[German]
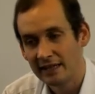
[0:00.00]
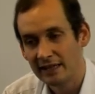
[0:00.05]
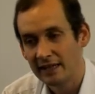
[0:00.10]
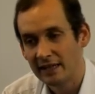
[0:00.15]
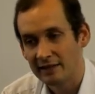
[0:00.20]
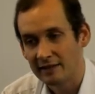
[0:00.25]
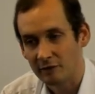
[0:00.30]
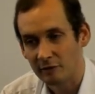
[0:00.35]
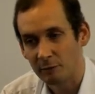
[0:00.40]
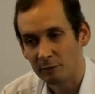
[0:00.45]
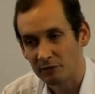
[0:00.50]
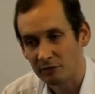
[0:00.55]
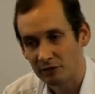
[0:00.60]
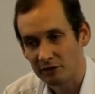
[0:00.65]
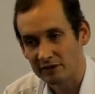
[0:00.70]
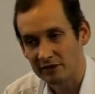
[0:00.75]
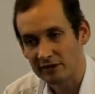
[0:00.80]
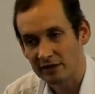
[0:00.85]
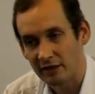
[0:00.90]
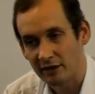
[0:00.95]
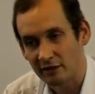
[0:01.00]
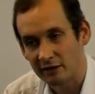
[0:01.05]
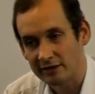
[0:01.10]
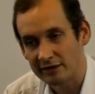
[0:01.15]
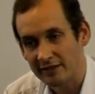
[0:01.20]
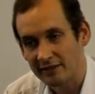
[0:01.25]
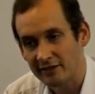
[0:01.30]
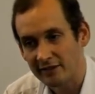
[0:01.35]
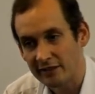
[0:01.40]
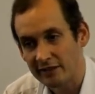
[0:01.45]
Das bedeutet auch,
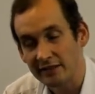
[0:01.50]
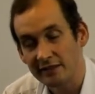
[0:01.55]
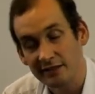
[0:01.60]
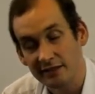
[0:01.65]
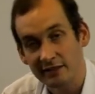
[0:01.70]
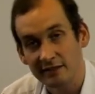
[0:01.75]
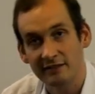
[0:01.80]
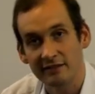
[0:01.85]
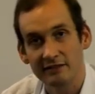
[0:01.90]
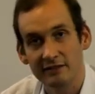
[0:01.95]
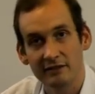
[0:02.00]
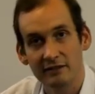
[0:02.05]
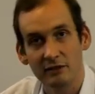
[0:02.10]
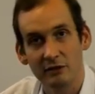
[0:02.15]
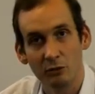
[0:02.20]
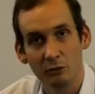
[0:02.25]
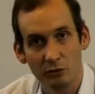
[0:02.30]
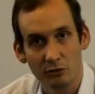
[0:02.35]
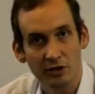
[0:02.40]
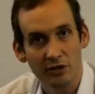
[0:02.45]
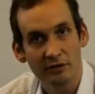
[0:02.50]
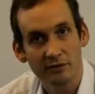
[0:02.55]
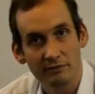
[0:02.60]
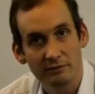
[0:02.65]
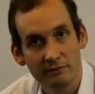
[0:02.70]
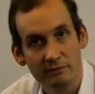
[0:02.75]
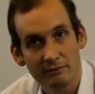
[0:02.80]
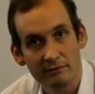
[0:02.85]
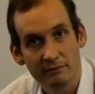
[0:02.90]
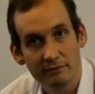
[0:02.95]
dass ich nicht lüge.
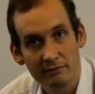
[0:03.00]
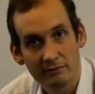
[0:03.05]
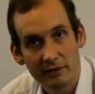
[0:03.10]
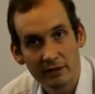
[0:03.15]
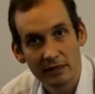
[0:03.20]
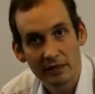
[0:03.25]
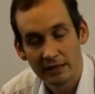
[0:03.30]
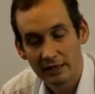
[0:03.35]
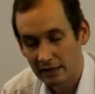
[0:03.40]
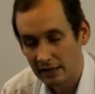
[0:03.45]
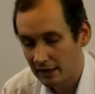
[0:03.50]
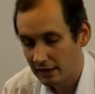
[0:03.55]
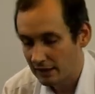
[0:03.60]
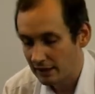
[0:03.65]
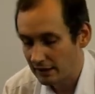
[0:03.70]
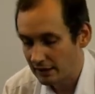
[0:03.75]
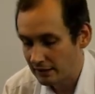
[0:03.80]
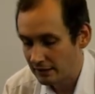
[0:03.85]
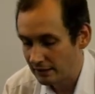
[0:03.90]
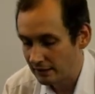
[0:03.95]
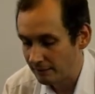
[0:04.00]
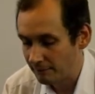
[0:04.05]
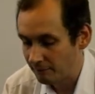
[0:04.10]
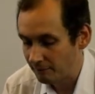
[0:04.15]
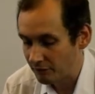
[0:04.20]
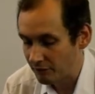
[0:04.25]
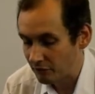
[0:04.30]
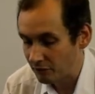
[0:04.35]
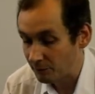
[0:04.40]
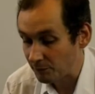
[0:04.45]
Ähm,
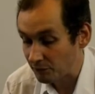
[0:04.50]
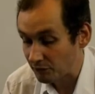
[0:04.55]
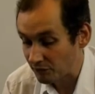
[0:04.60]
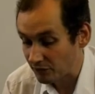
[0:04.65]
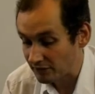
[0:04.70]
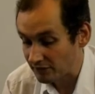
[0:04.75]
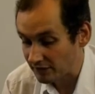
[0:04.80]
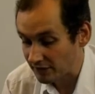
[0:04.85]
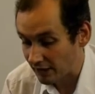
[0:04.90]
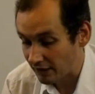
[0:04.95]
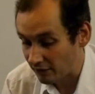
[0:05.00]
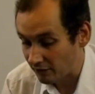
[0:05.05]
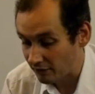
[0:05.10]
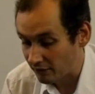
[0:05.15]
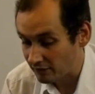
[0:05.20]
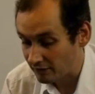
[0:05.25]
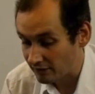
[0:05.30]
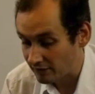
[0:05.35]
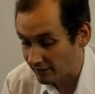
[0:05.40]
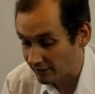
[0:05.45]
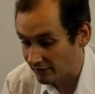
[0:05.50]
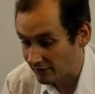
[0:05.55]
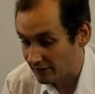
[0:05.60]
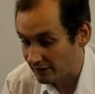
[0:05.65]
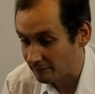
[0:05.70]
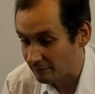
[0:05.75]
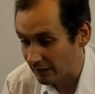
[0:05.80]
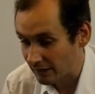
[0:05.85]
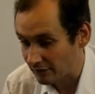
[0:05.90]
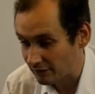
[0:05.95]
das bedeutet auch, dass ich
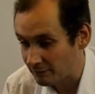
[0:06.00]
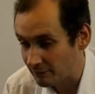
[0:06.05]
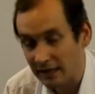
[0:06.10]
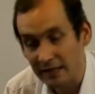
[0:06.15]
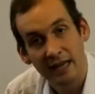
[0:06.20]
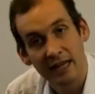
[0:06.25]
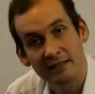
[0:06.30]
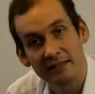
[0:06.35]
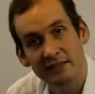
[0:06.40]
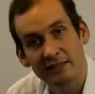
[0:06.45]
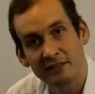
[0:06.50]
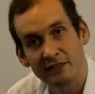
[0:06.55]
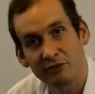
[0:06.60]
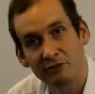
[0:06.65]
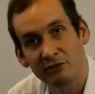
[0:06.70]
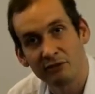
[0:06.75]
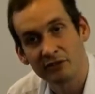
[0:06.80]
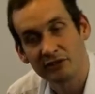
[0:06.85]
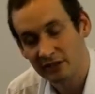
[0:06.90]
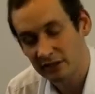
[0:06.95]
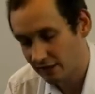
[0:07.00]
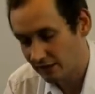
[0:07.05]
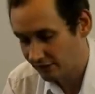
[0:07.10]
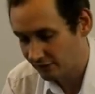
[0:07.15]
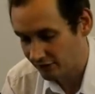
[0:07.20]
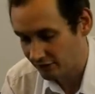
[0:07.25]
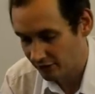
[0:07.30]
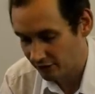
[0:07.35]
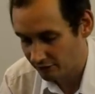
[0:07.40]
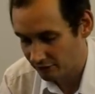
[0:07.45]
manchmal anderen den Vortritt
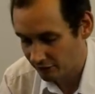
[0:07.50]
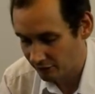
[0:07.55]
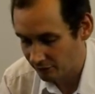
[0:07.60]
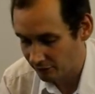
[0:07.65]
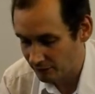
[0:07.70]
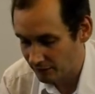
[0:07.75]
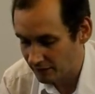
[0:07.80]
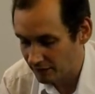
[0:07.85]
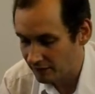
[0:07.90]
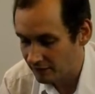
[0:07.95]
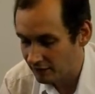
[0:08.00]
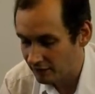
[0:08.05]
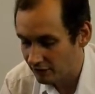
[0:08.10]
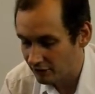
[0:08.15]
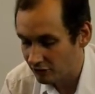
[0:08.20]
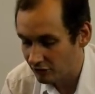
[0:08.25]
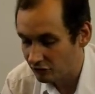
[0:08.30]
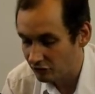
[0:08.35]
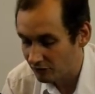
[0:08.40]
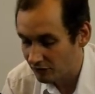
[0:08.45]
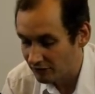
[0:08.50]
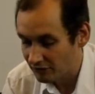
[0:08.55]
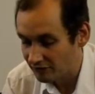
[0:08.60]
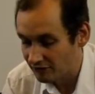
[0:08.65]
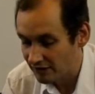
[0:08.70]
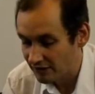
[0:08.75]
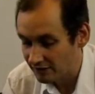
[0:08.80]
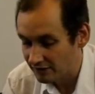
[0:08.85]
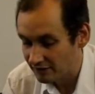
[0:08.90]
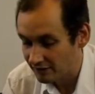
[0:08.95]
lasse, auch wenn es mir äh,
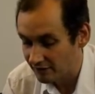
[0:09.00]
schwerfällt.